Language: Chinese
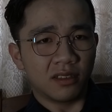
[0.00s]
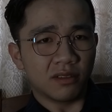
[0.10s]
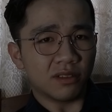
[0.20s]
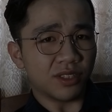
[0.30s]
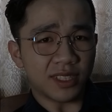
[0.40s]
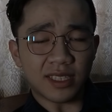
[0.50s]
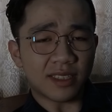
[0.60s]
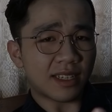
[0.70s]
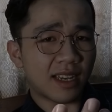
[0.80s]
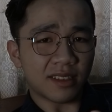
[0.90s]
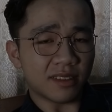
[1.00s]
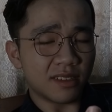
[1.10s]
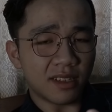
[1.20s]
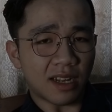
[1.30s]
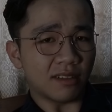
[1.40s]
就是现在
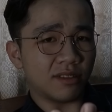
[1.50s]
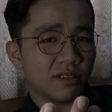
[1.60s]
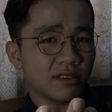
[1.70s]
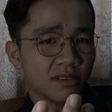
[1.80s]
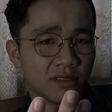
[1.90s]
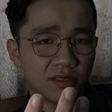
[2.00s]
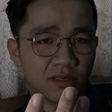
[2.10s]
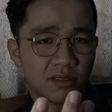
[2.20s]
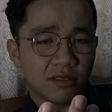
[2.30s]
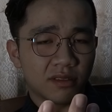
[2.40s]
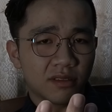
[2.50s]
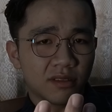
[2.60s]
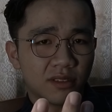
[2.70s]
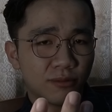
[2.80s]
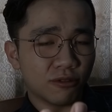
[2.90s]
依然是
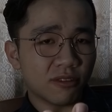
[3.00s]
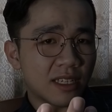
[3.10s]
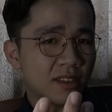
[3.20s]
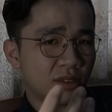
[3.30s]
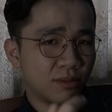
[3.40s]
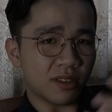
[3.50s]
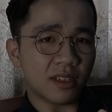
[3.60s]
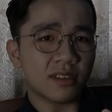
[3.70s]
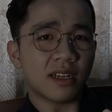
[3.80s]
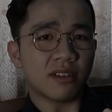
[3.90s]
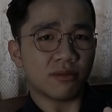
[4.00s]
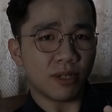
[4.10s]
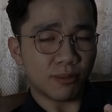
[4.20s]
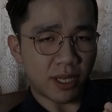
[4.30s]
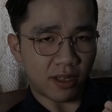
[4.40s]
这么多年基本上依然是
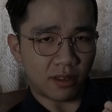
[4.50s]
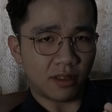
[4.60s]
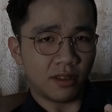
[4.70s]
没变。